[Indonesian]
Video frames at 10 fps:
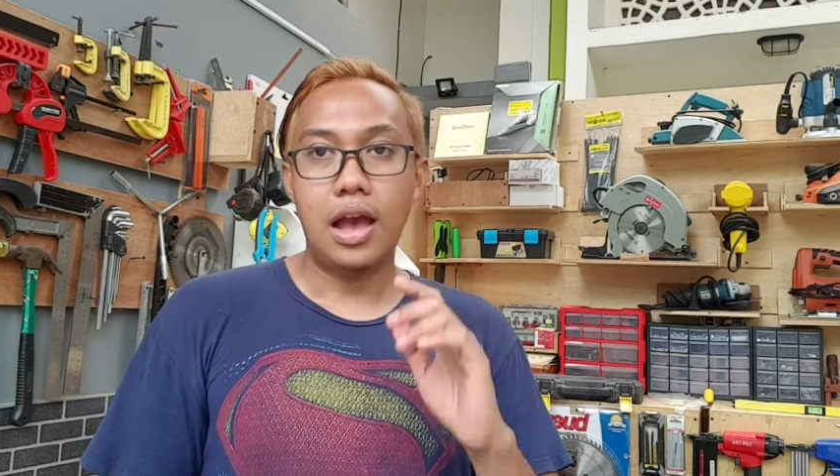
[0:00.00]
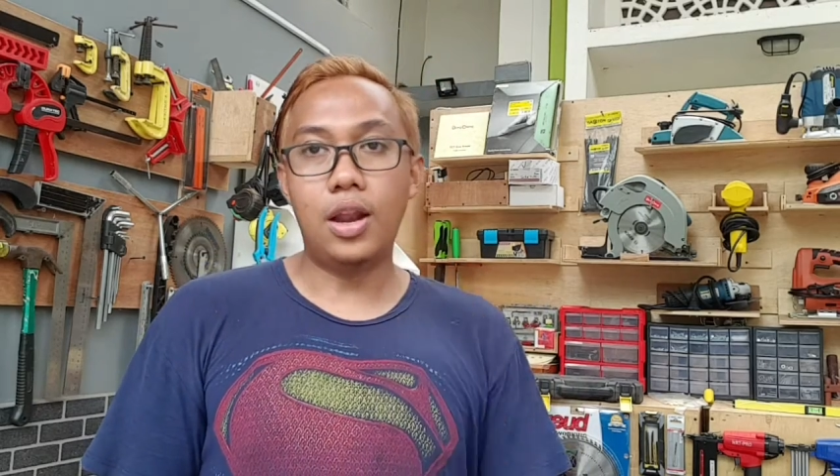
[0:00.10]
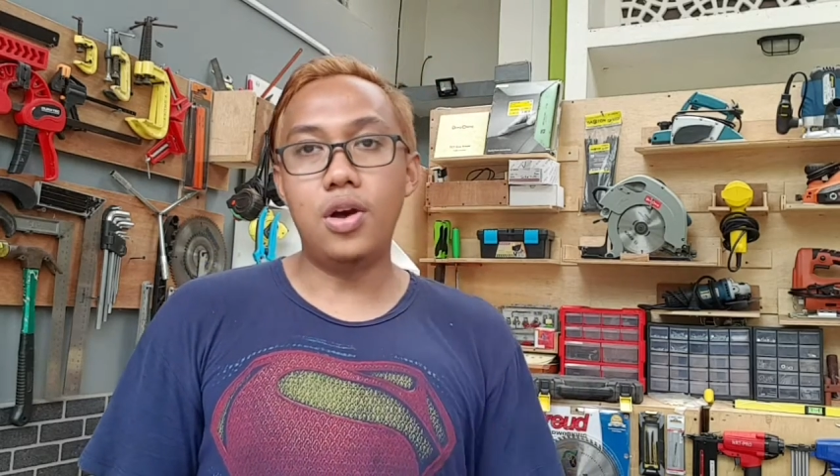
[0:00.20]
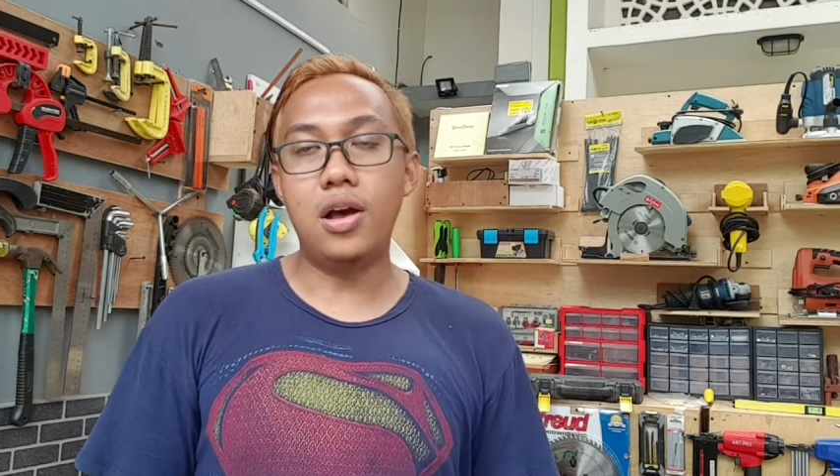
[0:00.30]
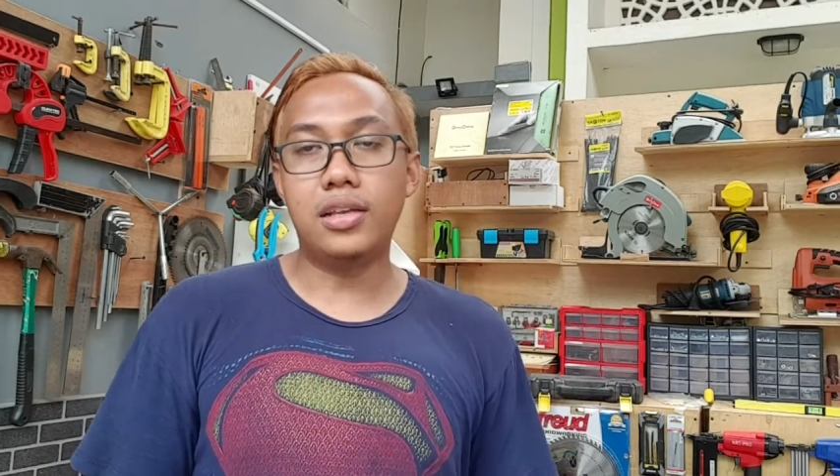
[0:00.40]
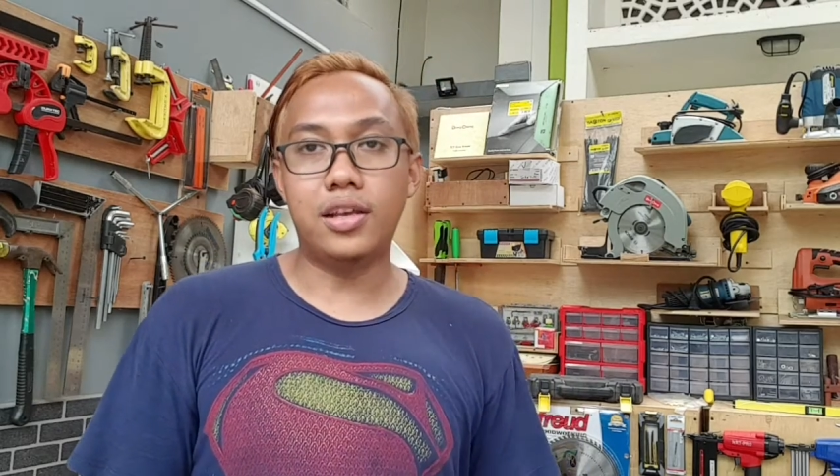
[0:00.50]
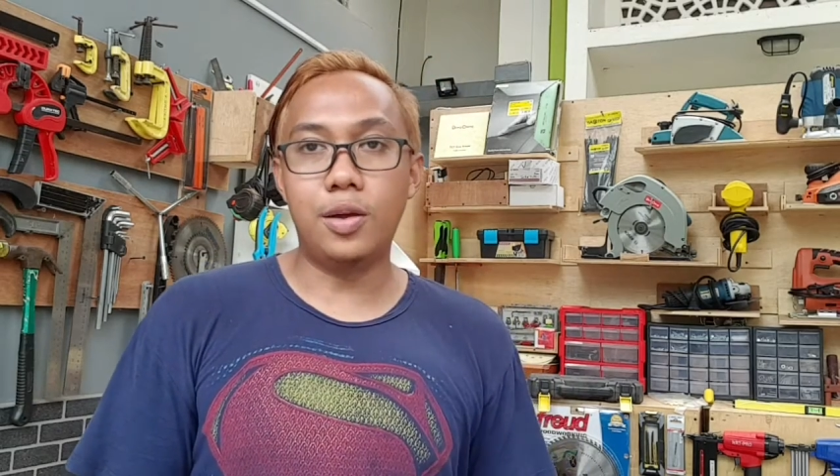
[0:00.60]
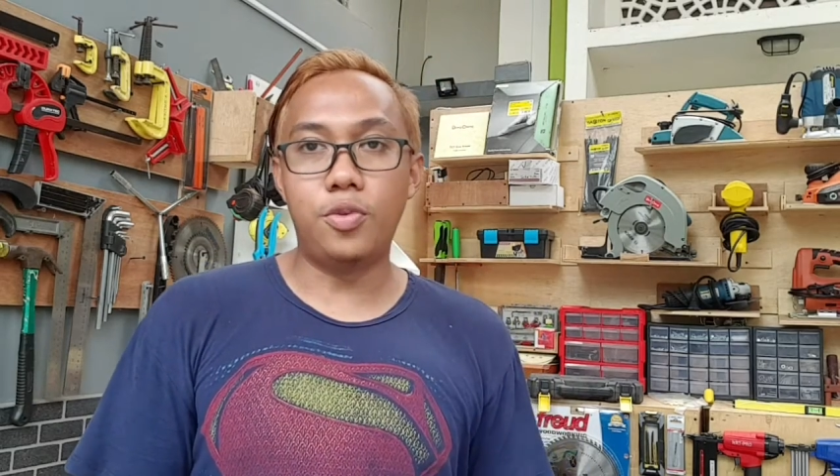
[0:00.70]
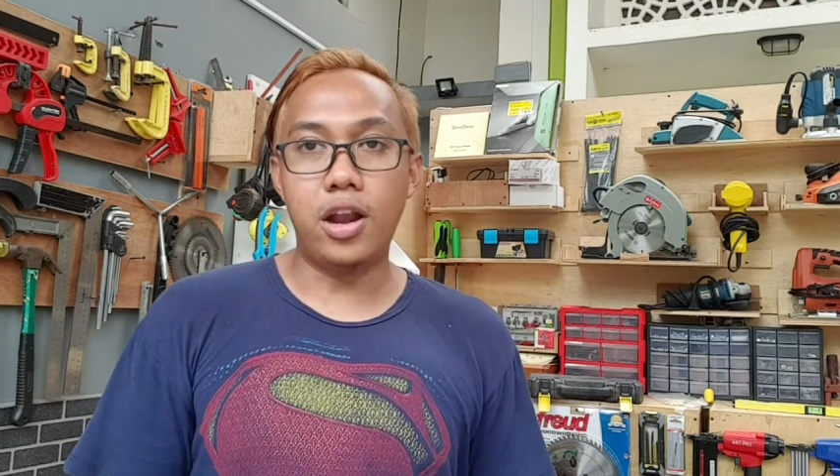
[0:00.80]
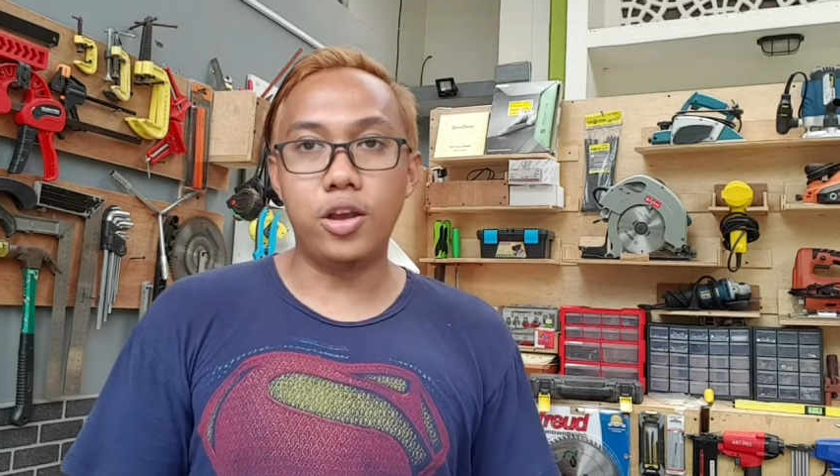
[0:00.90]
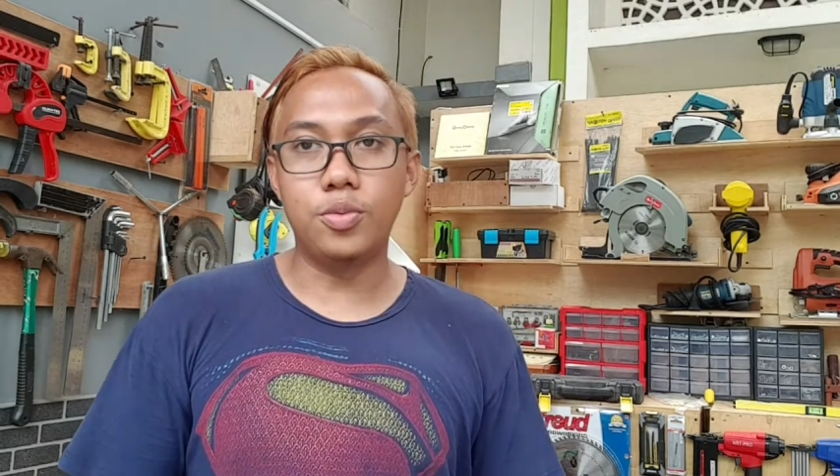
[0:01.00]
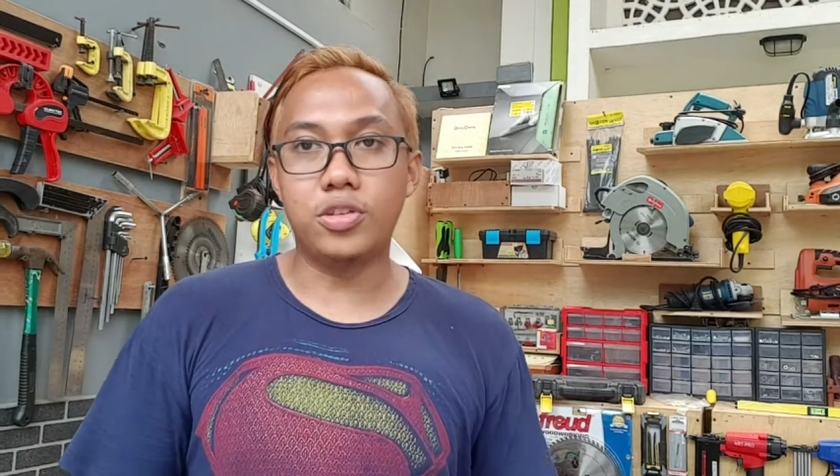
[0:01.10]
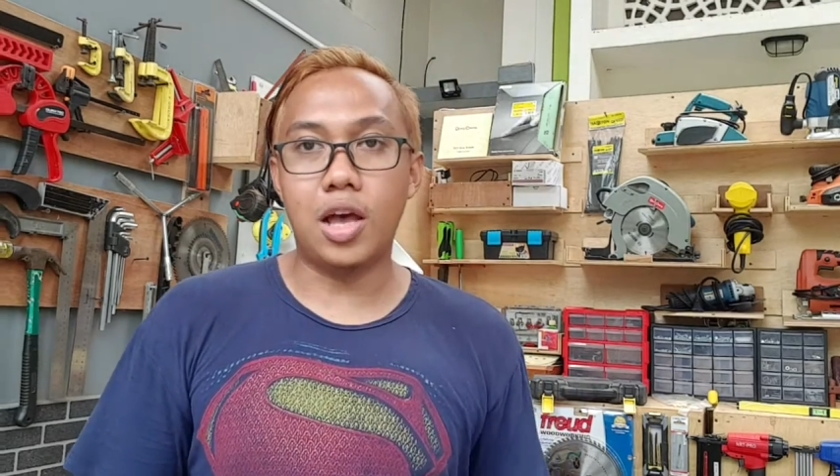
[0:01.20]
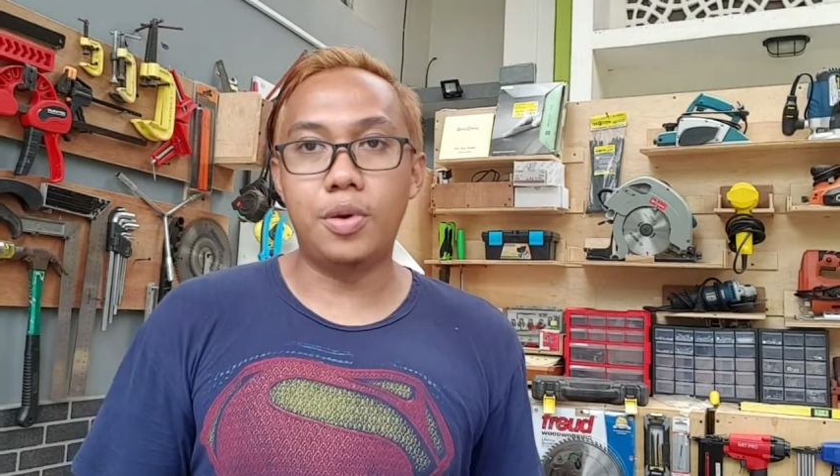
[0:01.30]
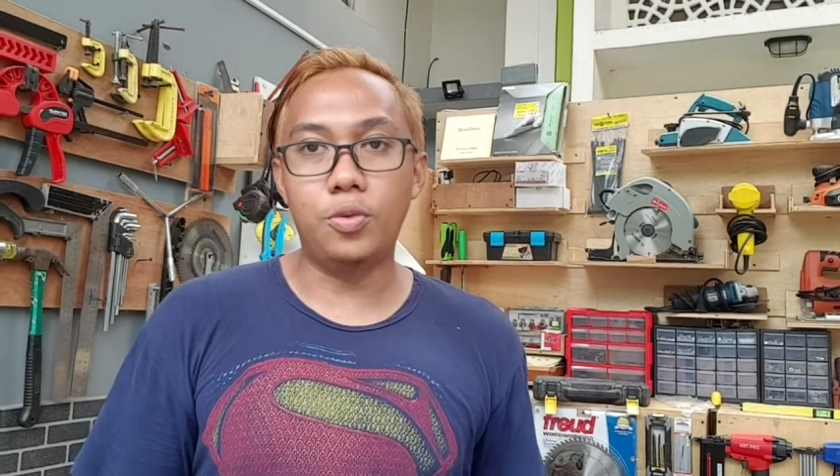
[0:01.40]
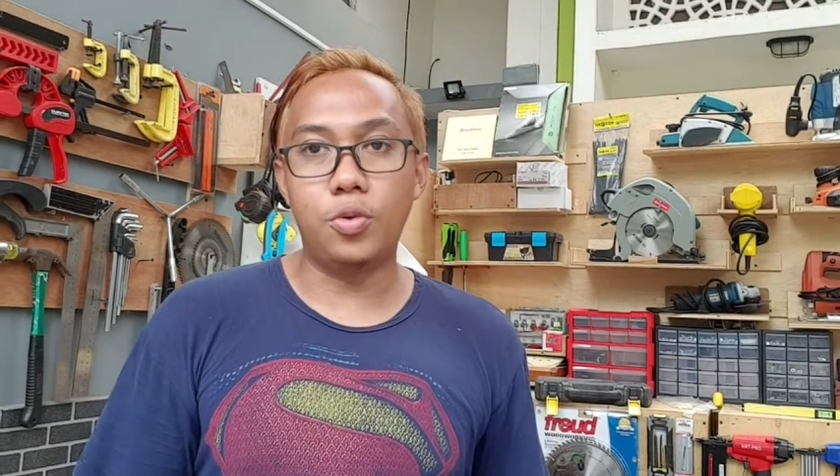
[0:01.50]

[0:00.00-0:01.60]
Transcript: Halo, Assalamualaikum sahabat